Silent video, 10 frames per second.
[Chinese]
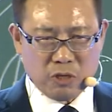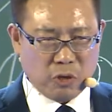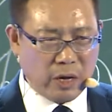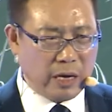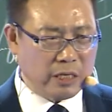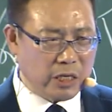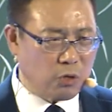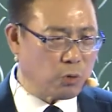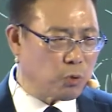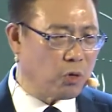全联系
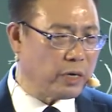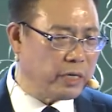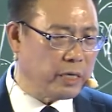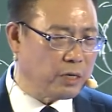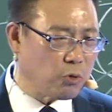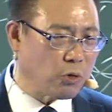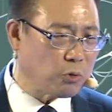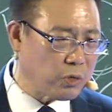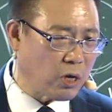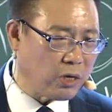统做了一年做了
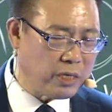多少？